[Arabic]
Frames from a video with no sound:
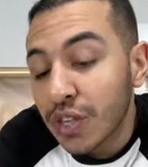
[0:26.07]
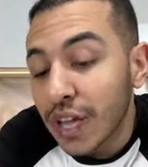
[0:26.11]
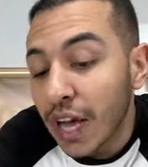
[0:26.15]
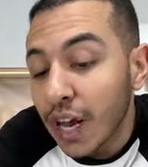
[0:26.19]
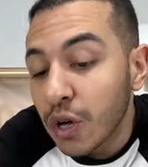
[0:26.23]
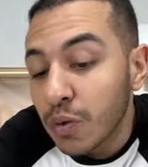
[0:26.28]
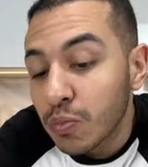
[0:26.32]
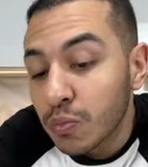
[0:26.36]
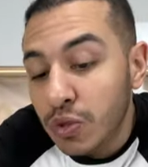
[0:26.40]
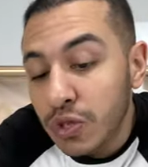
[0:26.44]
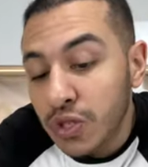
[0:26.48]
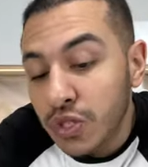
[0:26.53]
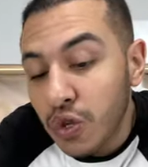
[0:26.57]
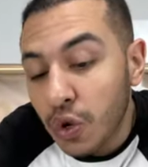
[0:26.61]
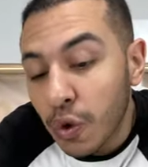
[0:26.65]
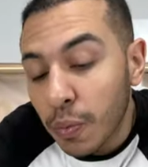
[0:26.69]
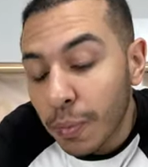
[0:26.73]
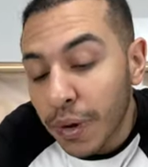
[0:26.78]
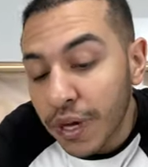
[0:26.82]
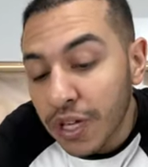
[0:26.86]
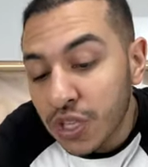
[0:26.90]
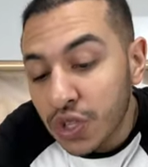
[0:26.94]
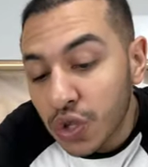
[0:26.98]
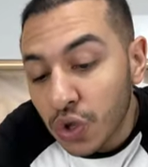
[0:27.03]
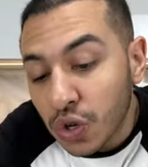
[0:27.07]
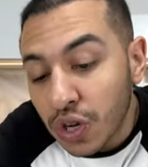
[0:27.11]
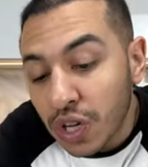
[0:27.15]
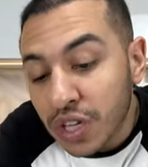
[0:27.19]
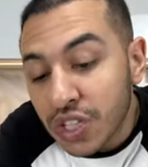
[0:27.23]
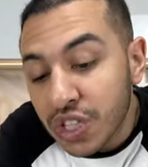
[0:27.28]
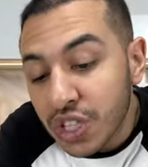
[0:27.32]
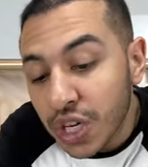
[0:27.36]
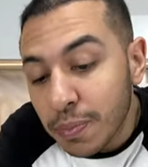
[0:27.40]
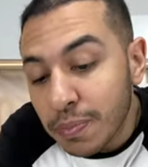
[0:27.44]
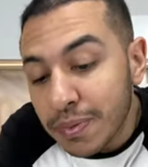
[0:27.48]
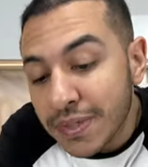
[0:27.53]
عليهم نص كوبايه شوكليت
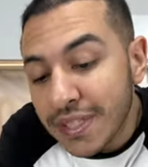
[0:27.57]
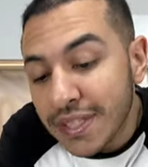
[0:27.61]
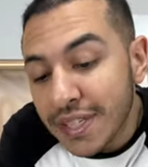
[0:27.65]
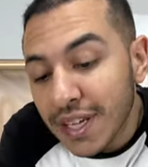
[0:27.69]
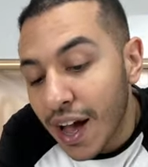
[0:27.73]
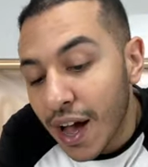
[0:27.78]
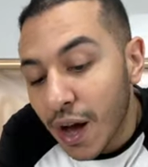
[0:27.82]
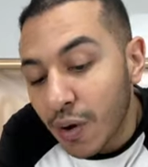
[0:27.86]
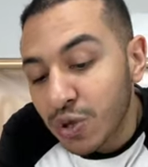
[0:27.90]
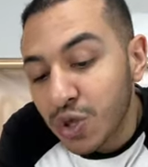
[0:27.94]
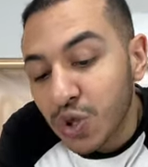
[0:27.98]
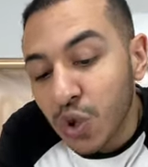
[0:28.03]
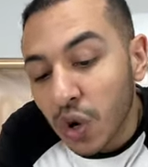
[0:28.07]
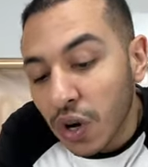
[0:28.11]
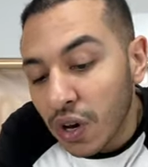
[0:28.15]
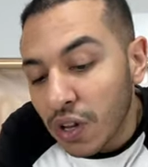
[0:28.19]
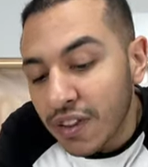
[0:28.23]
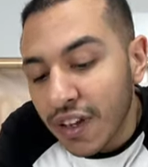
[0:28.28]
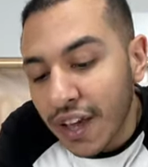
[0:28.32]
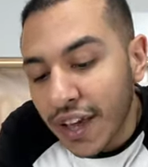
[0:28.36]
شيبس او شوكولاته